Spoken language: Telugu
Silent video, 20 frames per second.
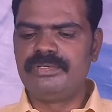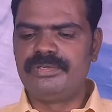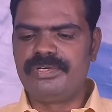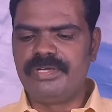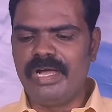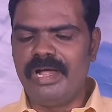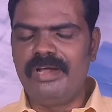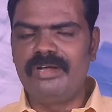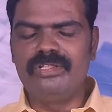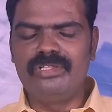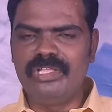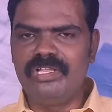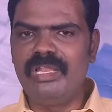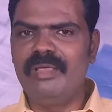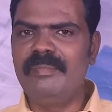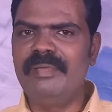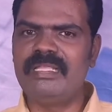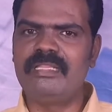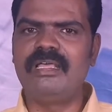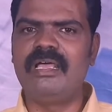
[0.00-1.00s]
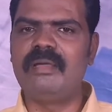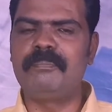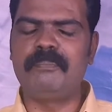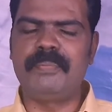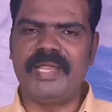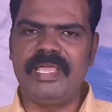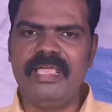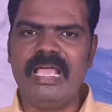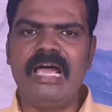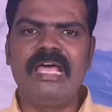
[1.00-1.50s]
గాడుదల మీద
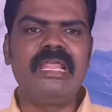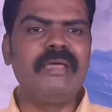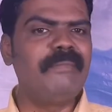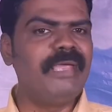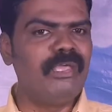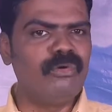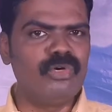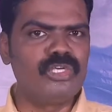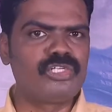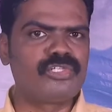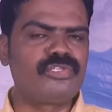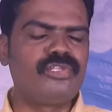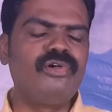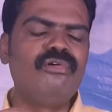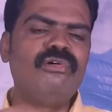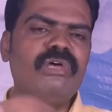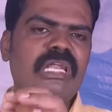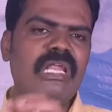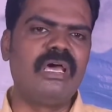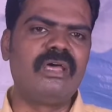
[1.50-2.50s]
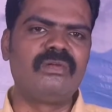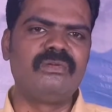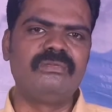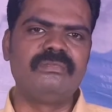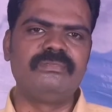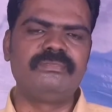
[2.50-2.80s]
ప్రయాణమై వస్తూ ఉన్నారు